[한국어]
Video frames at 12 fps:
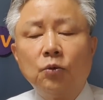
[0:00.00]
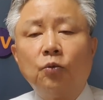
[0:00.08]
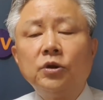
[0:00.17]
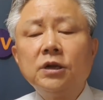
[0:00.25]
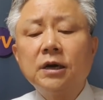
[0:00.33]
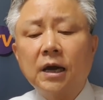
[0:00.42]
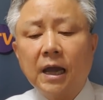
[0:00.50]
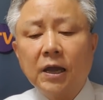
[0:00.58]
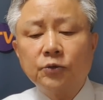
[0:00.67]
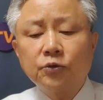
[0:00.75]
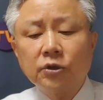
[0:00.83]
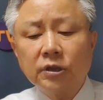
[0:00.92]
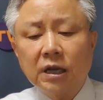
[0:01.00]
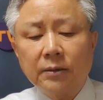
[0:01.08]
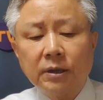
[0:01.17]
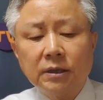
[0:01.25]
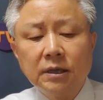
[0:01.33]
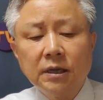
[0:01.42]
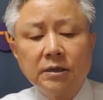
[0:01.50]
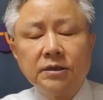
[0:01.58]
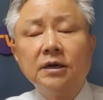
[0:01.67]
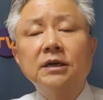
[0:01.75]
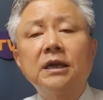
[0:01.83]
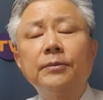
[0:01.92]
우리가 해주는 대로만
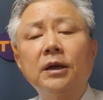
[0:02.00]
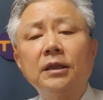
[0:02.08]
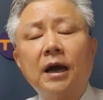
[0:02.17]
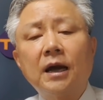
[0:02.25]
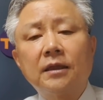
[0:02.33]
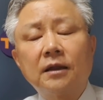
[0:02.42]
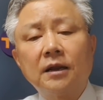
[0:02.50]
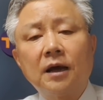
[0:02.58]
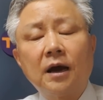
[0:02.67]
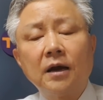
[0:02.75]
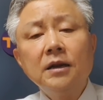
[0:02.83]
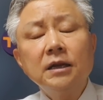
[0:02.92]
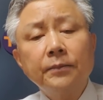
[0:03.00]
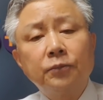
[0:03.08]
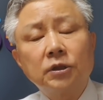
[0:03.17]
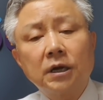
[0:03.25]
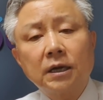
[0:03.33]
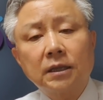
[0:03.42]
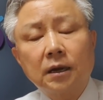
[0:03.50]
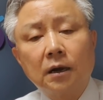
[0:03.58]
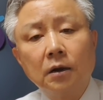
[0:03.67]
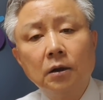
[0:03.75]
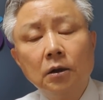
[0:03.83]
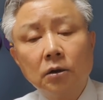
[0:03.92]
연기만 해달라 이렇게 부탁했다
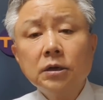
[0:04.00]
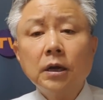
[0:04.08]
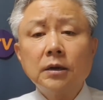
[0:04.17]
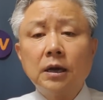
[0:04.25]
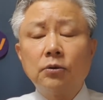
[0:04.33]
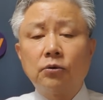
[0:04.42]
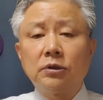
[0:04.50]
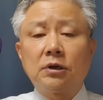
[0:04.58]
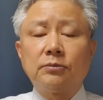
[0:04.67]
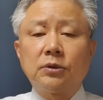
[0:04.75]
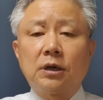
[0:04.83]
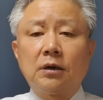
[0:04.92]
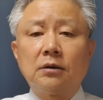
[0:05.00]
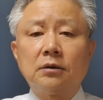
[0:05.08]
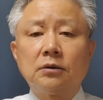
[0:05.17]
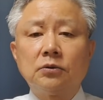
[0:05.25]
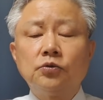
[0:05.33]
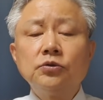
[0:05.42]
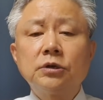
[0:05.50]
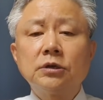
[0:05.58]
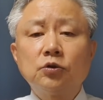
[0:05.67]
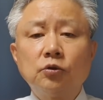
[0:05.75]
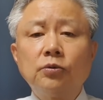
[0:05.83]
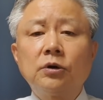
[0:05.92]
그 이야기를 하고 있는 겁니다
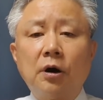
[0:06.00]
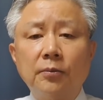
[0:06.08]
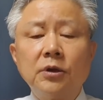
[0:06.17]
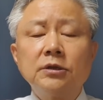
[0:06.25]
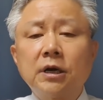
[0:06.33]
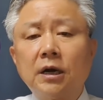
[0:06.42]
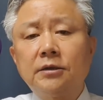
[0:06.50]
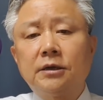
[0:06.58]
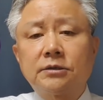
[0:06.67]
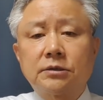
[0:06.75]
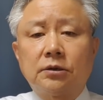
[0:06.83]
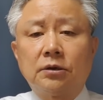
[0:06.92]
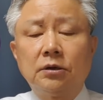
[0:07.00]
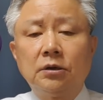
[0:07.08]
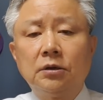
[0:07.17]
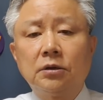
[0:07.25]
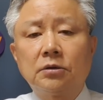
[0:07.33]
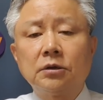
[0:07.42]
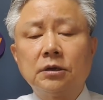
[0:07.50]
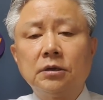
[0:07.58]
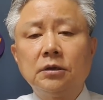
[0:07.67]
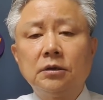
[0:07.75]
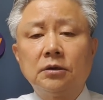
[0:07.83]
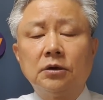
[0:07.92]
윤석열 후보가 없는 자리에서
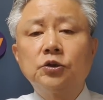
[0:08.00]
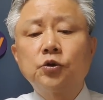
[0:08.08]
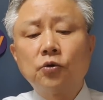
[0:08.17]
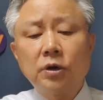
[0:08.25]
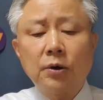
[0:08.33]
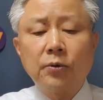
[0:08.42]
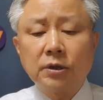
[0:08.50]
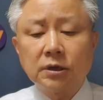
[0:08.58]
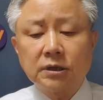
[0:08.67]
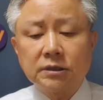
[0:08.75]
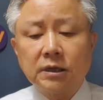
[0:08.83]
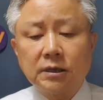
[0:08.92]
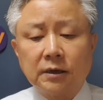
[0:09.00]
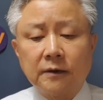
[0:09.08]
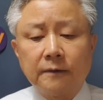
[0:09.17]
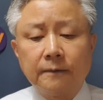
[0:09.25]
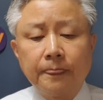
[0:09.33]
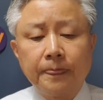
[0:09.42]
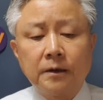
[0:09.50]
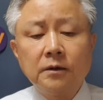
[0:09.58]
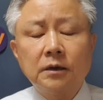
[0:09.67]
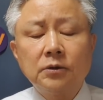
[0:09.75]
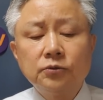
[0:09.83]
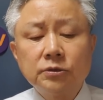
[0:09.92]
거기 의총을 하고 있는 그 자리에
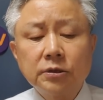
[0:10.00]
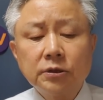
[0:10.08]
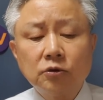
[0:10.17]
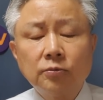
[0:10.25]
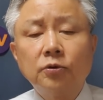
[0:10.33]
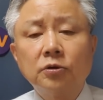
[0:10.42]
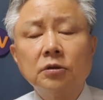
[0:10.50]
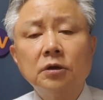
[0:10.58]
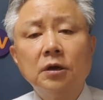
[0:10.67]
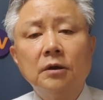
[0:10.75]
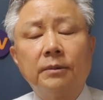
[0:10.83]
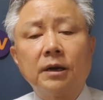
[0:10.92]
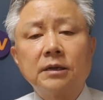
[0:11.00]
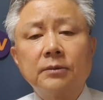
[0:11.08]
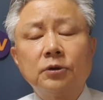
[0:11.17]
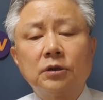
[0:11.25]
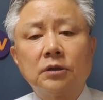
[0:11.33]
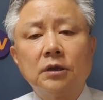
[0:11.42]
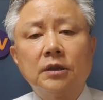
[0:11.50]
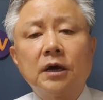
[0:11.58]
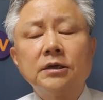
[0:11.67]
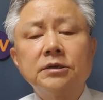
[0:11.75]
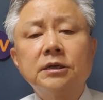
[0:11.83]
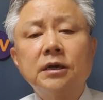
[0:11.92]
그러니까 윤석열 후보는 말하자면
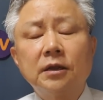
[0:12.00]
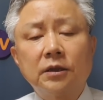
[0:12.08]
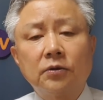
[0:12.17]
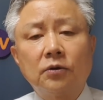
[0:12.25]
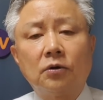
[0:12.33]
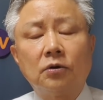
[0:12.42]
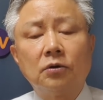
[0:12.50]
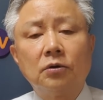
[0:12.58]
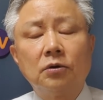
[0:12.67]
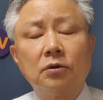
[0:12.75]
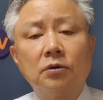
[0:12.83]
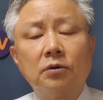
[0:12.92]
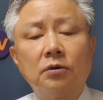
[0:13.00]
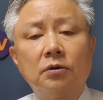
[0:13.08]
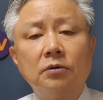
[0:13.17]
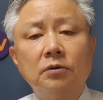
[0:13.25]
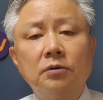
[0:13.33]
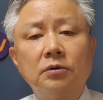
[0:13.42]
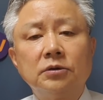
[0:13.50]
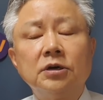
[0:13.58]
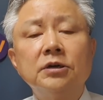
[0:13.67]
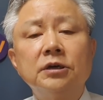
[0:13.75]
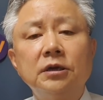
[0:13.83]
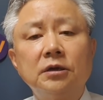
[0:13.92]
내가 시키는 대로 어?
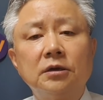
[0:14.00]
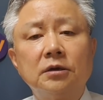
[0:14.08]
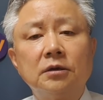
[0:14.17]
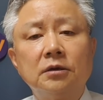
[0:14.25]
연기